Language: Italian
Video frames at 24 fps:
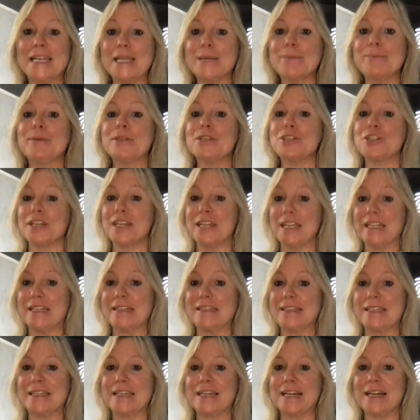
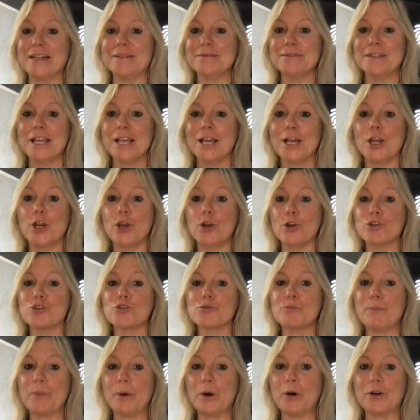l'epigenetica, lo
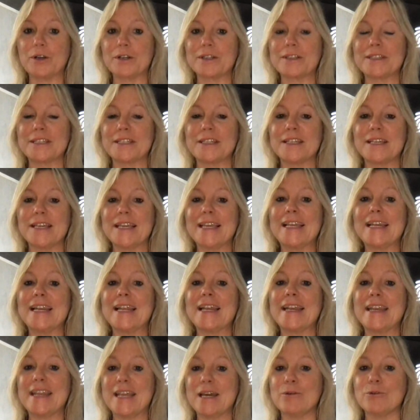sport e
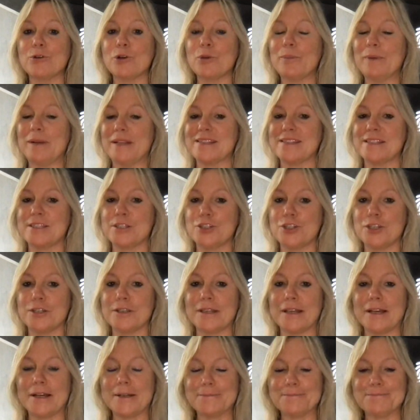la
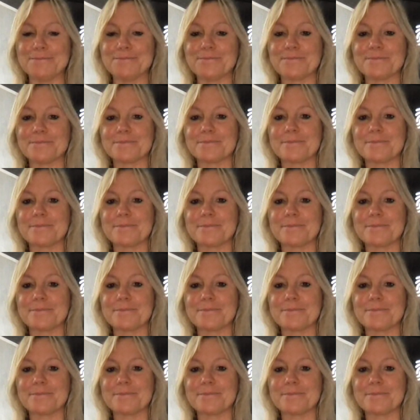neuroplasticità.